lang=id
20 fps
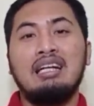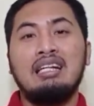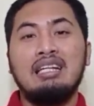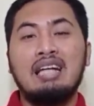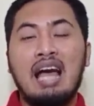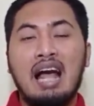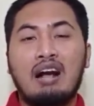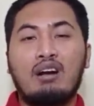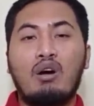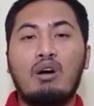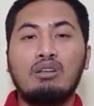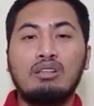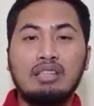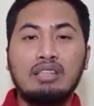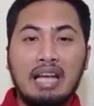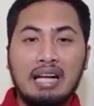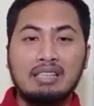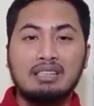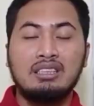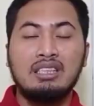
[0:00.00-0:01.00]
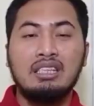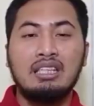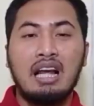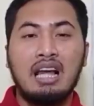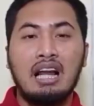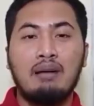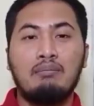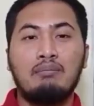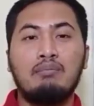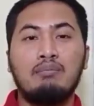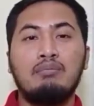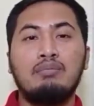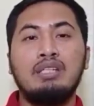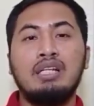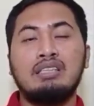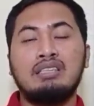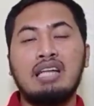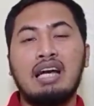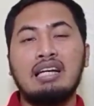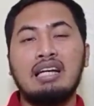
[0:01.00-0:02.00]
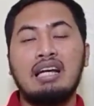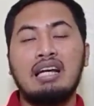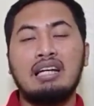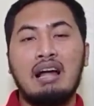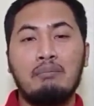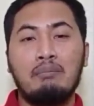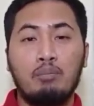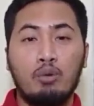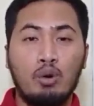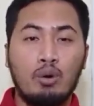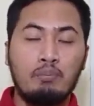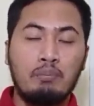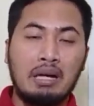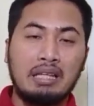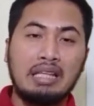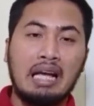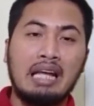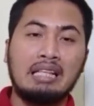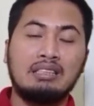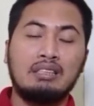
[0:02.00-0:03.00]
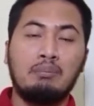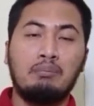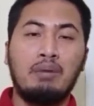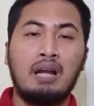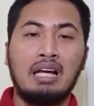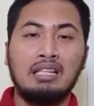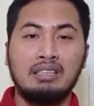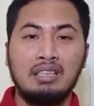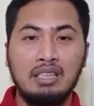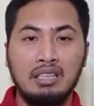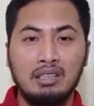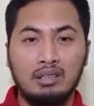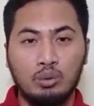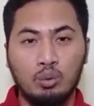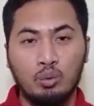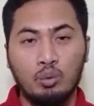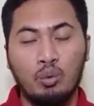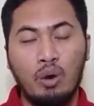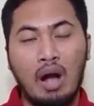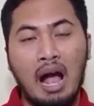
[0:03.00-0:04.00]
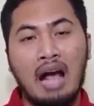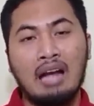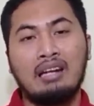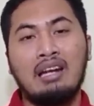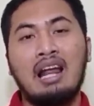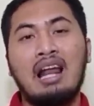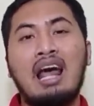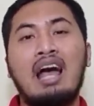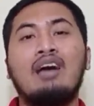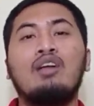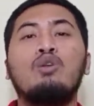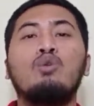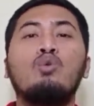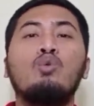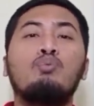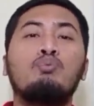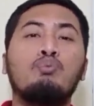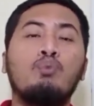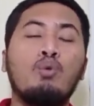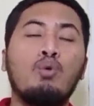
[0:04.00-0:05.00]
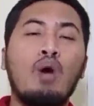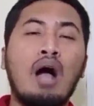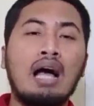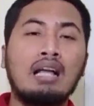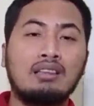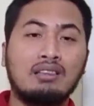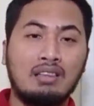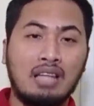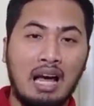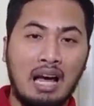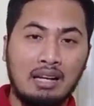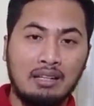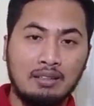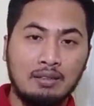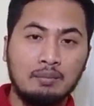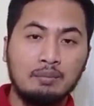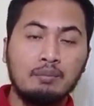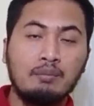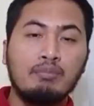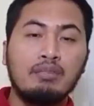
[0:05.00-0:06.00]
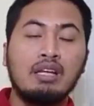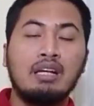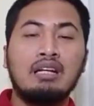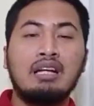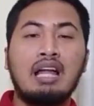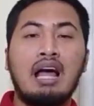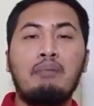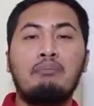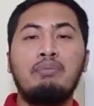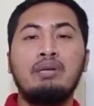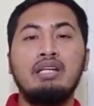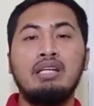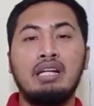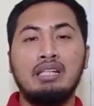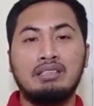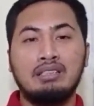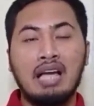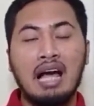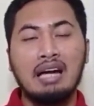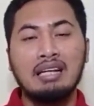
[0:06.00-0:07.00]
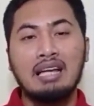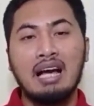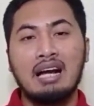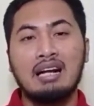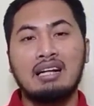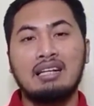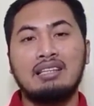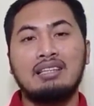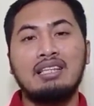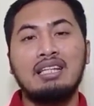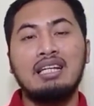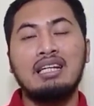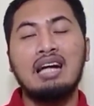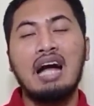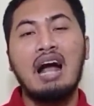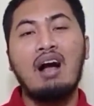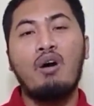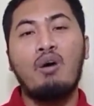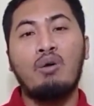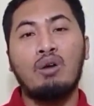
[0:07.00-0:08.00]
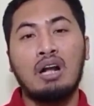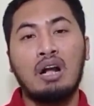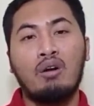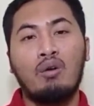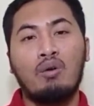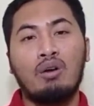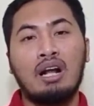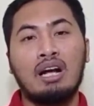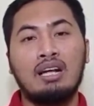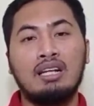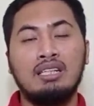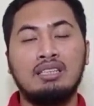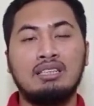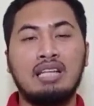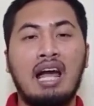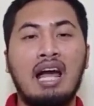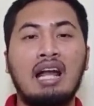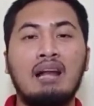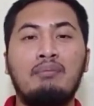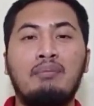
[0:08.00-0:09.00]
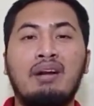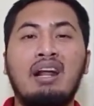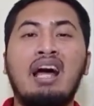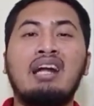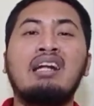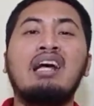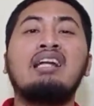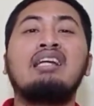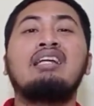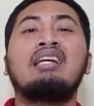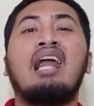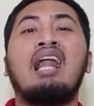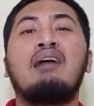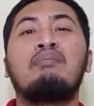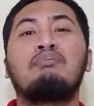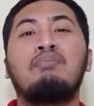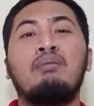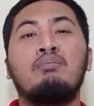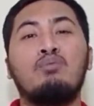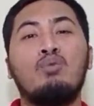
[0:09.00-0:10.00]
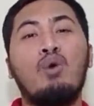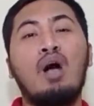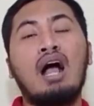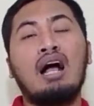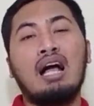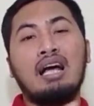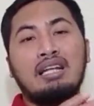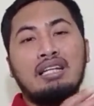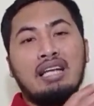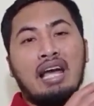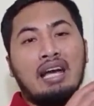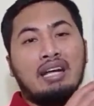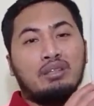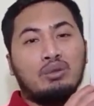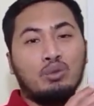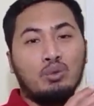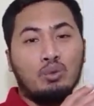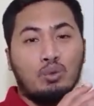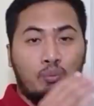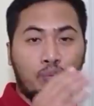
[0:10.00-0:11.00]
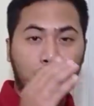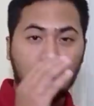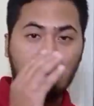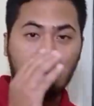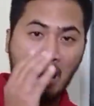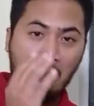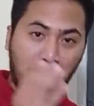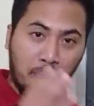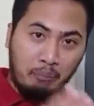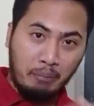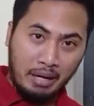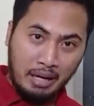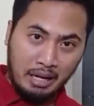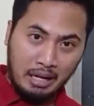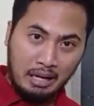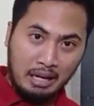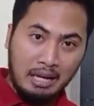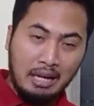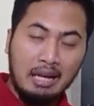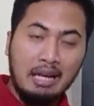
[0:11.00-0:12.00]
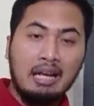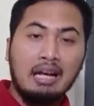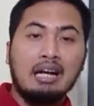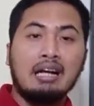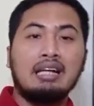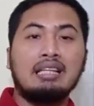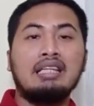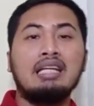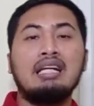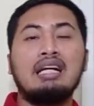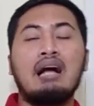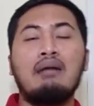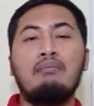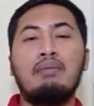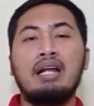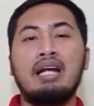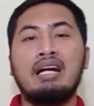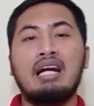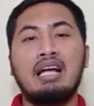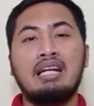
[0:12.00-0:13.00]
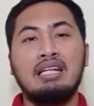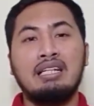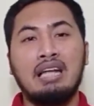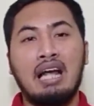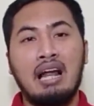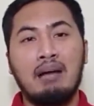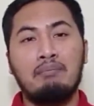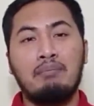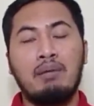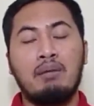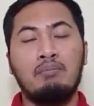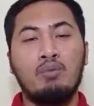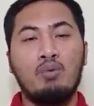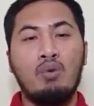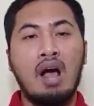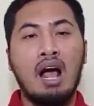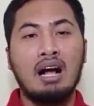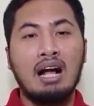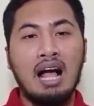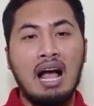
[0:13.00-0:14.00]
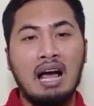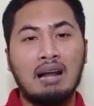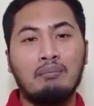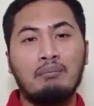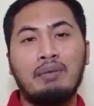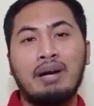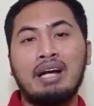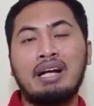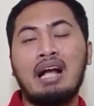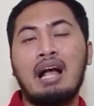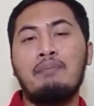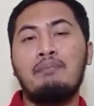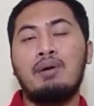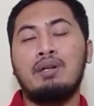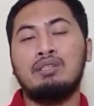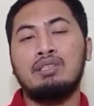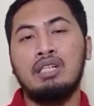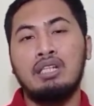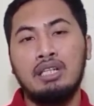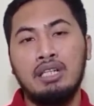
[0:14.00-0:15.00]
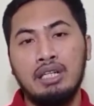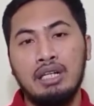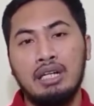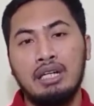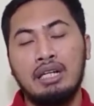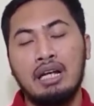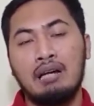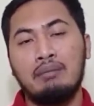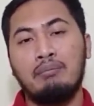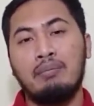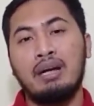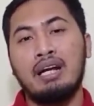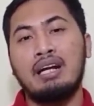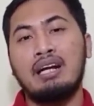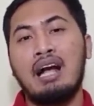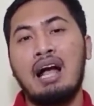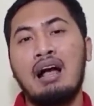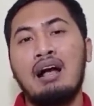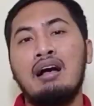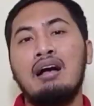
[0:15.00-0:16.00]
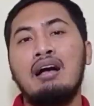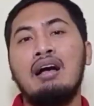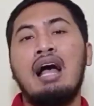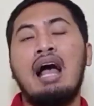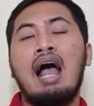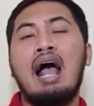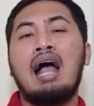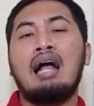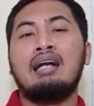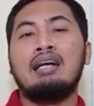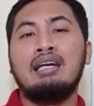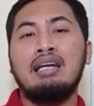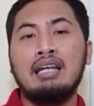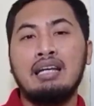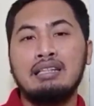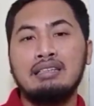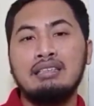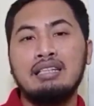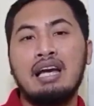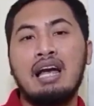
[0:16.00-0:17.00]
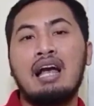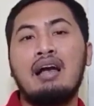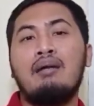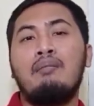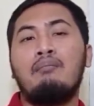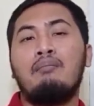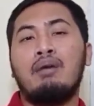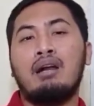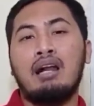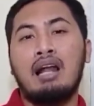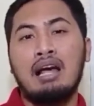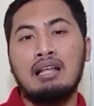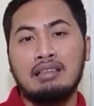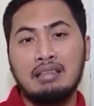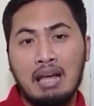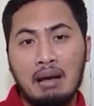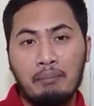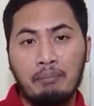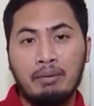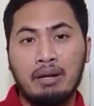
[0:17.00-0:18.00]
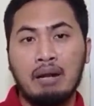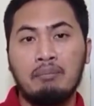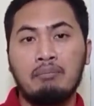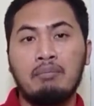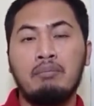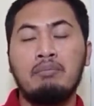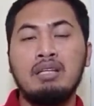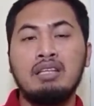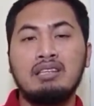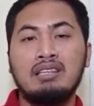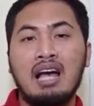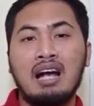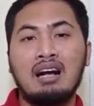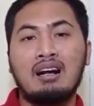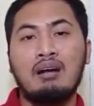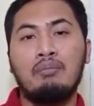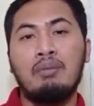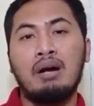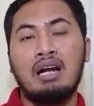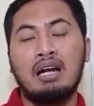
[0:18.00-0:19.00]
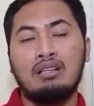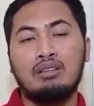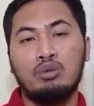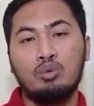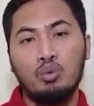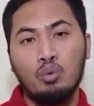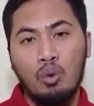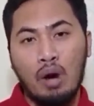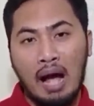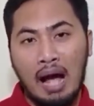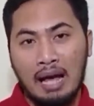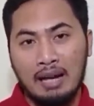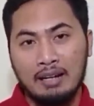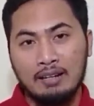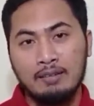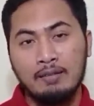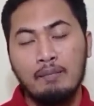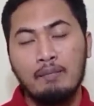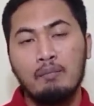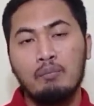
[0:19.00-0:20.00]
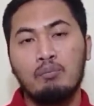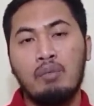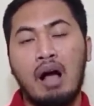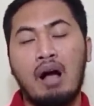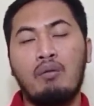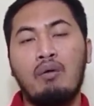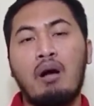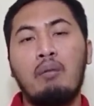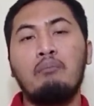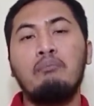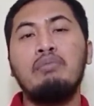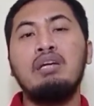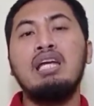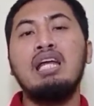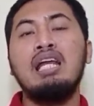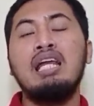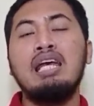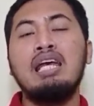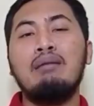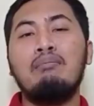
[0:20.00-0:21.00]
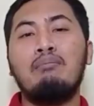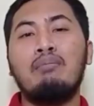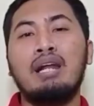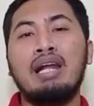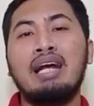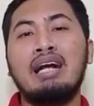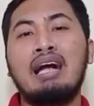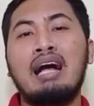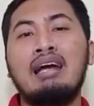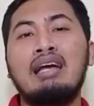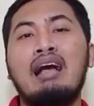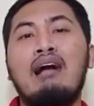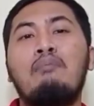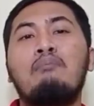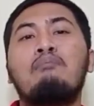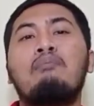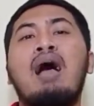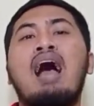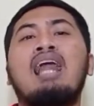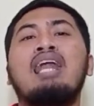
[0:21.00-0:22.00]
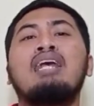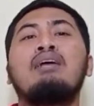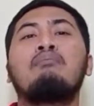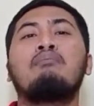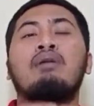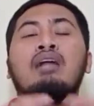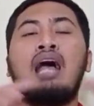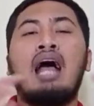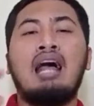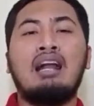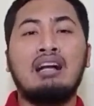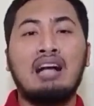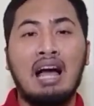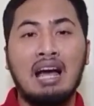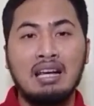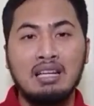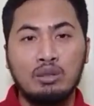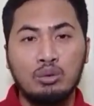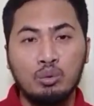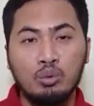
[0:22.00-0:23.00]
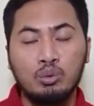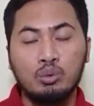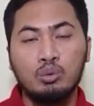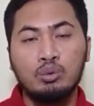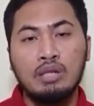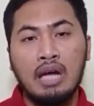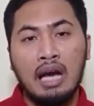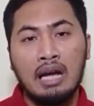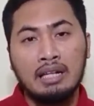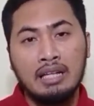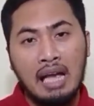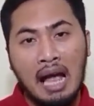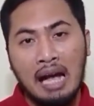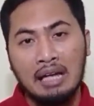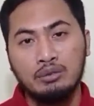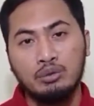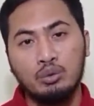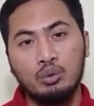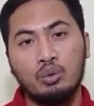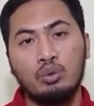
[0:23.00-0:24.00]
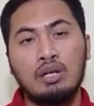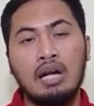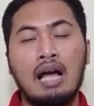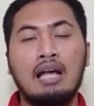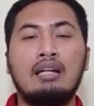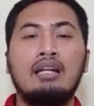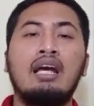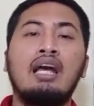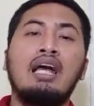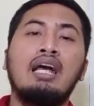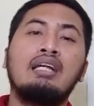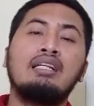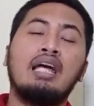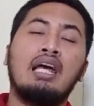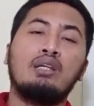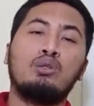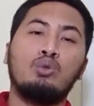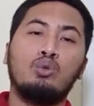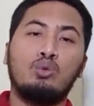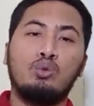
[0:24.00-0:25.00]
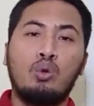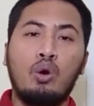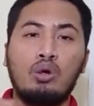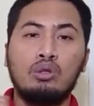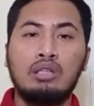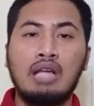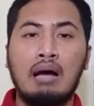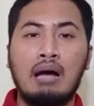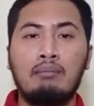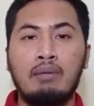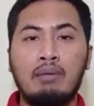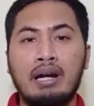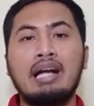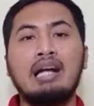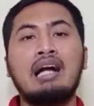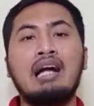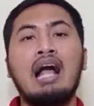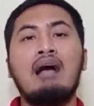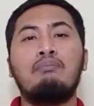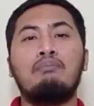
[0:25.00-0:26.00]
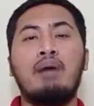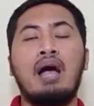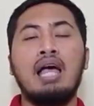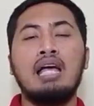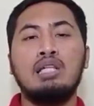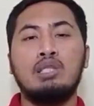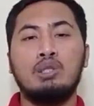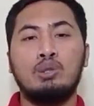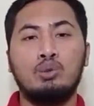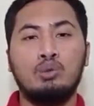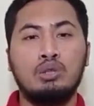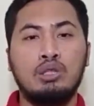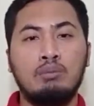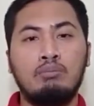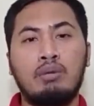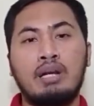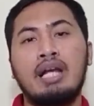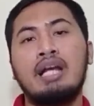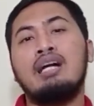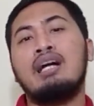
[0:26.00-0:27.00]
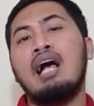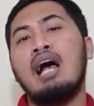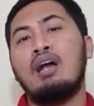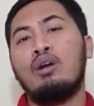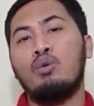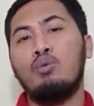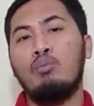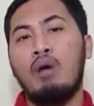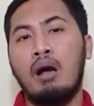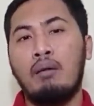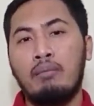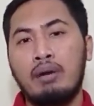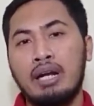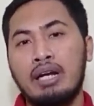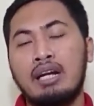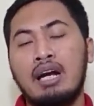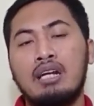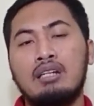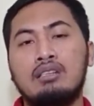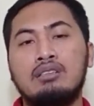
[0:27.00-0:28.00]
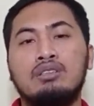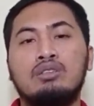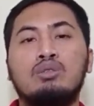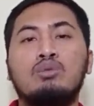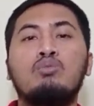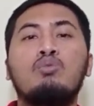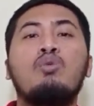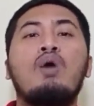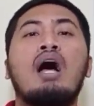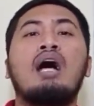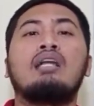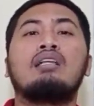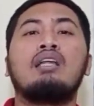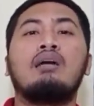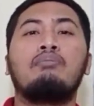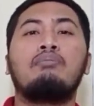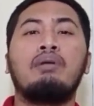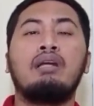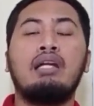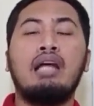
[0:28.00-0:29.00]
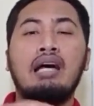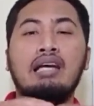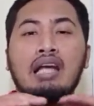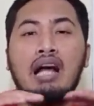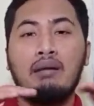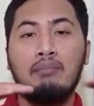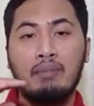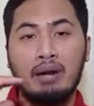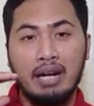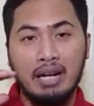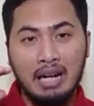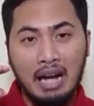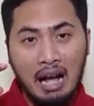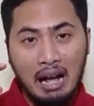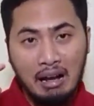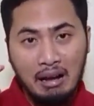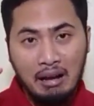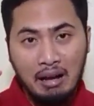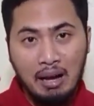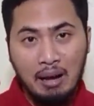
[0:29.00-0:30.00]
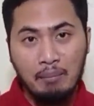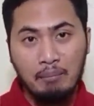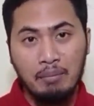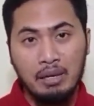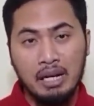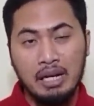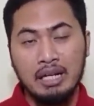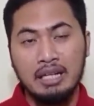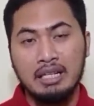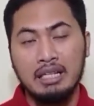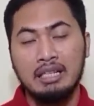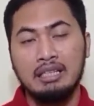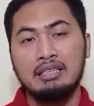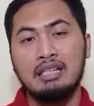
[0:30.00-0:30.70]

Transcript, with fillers: Nah, konteks di dalam Yesaya 64 ayat 11 itu adalah nubuatan Nabi Yesaya ketika orang-orang Israel berada di dalam pembuangan yaitu Babel. Ketika mereka di dalam pembuangan, mereka bersedih dan mereka akhirnya meratap dan meminta kepada Tuhan bahwa milik mereka yang paling berharga itu sudah dihancurkan, yaitu kota mereka, bait suci mereka, rumah mereka, dan semua harta benda yang mereka miliki.